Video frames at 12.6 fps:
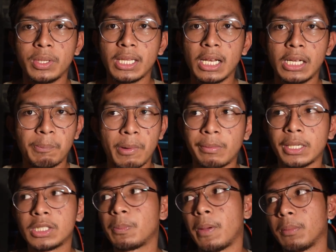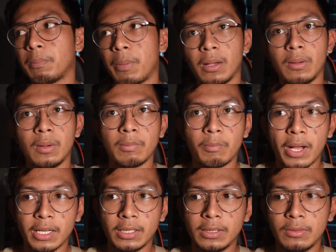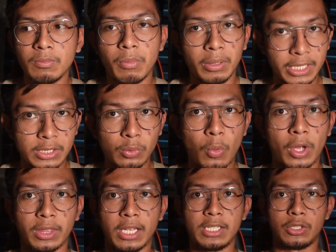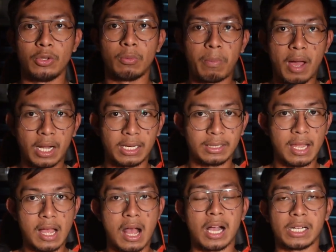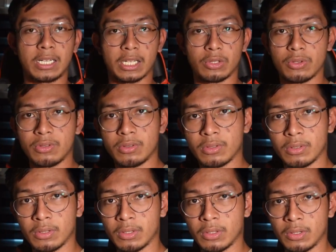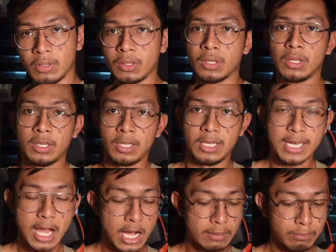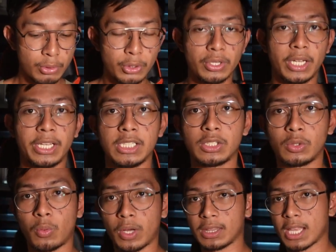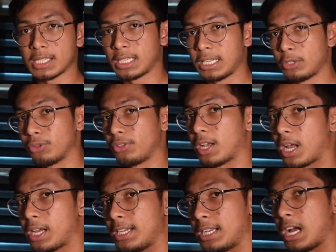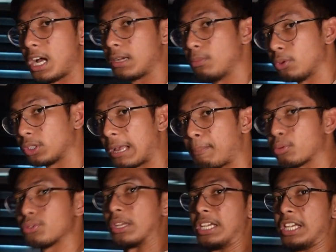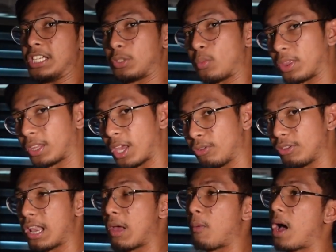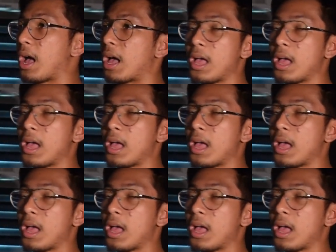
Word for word: way talaga pag mag-spot, pag, pag mag-squat is yung parang nakahug ka dun hinahag mo yung nag-squat, nasa likod ka, hinahag mo, tapos nag-squat kayong dalawa.